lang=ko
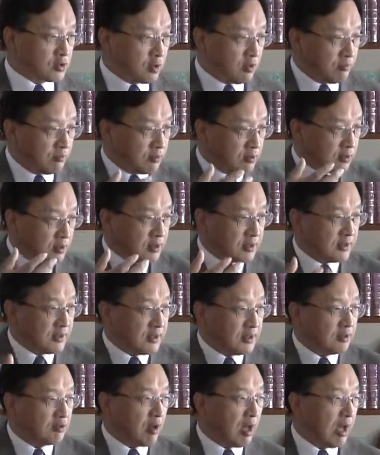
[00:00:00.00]
선물을
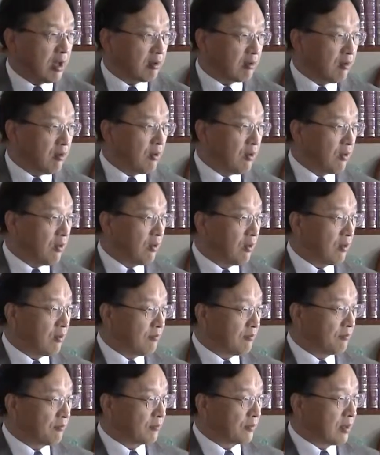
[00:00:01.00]
드리기도 하고
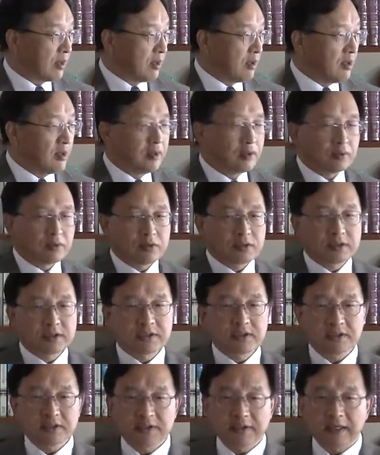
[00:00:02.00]
또
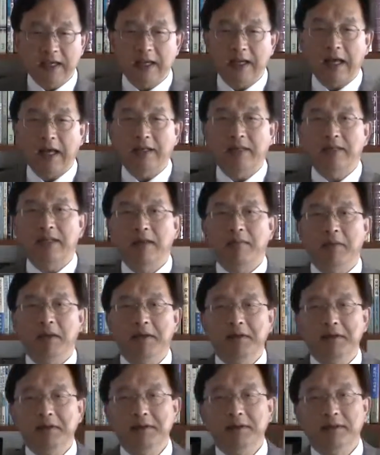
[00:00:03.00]
스승의 날이
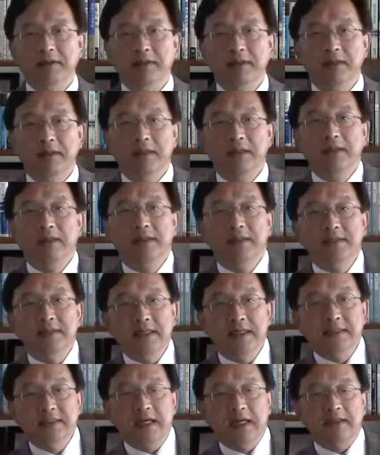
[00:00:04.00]
되면은
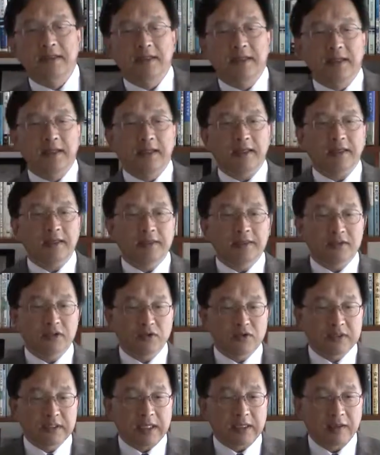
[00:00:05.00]
제자들이
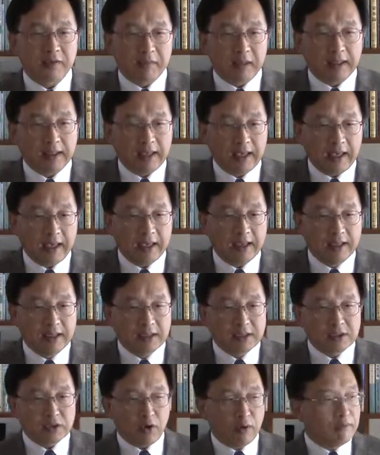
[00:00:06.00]
선생님에게
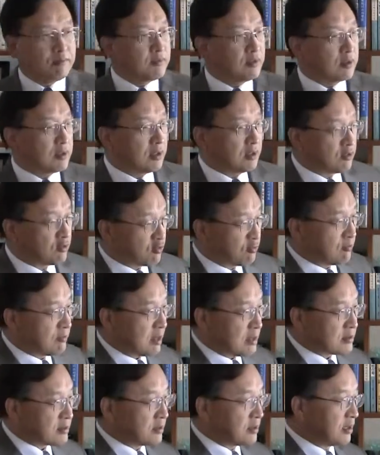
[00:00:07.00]
선물을
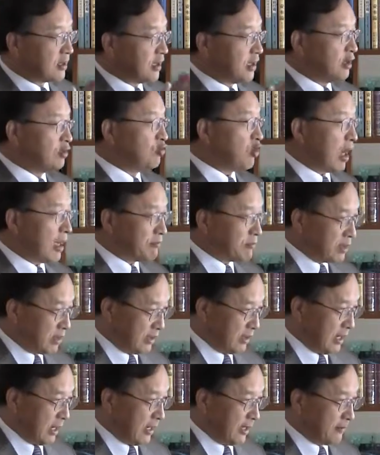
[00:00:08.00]
준비해서 드리기도
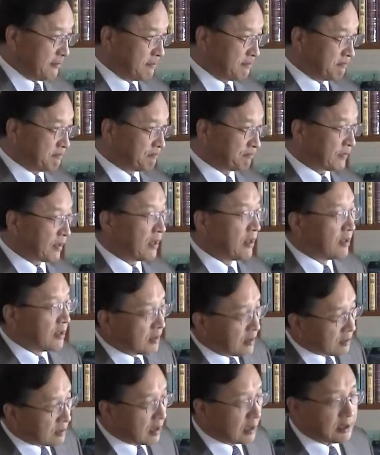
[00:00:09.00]
합니다.
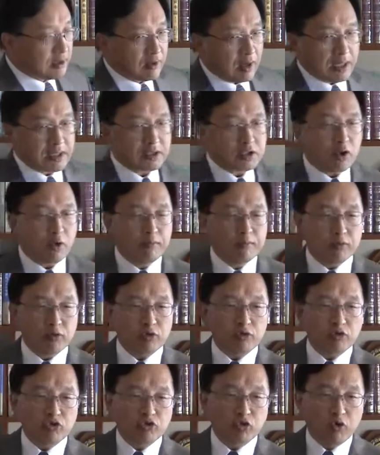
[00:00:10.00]
근데 이러한
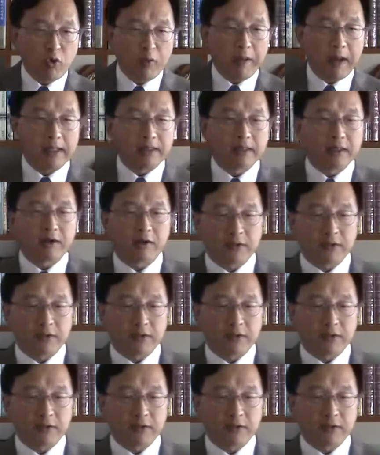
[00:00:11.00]
선물을 주고받는